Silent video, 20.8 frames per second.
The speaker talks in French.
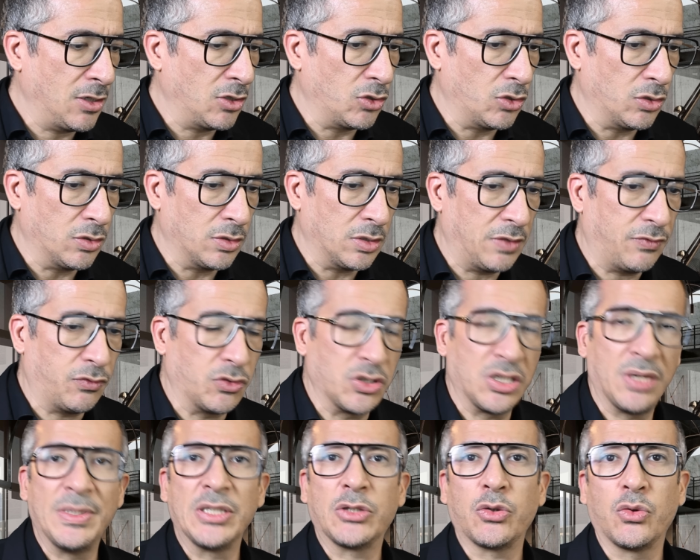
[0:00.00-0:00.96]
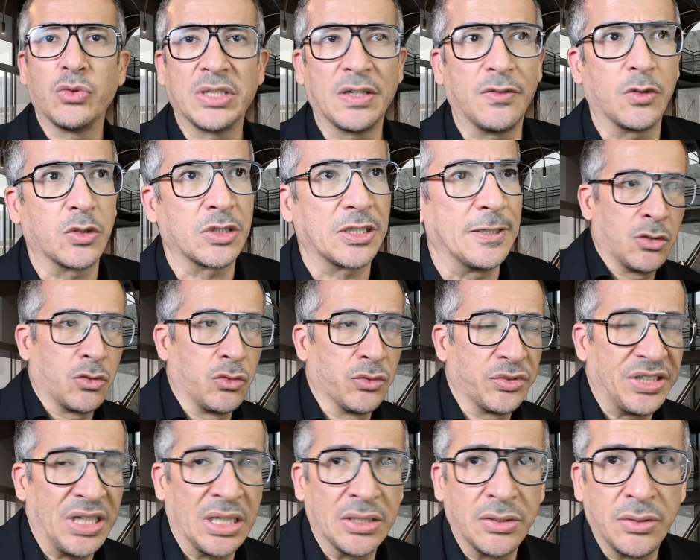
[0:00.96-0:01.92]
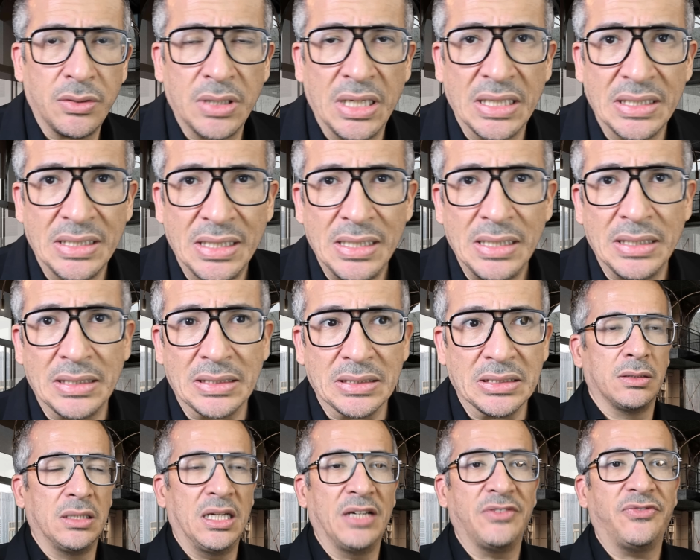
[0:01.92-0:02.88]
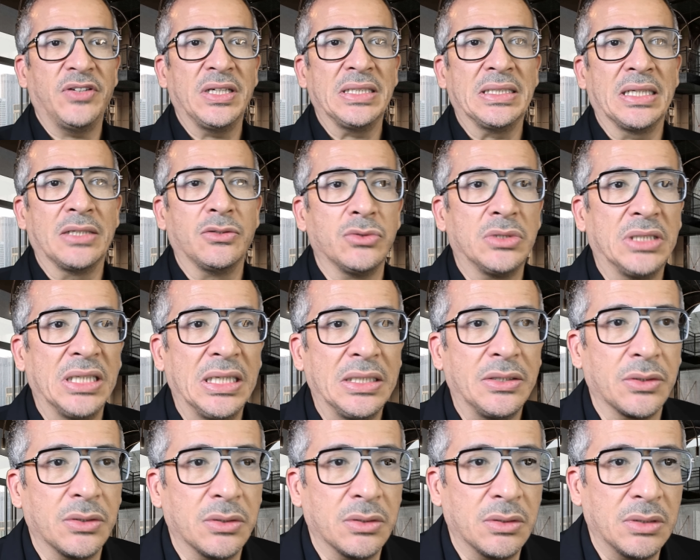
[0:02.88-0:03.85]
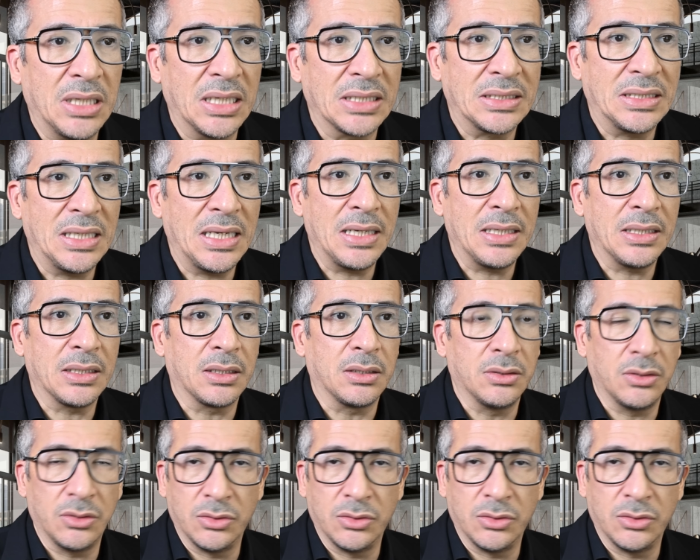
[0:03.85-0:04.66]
euh, il faut jamais trop s'avancer. Concernant la guerre, la Fed a noté que la guerre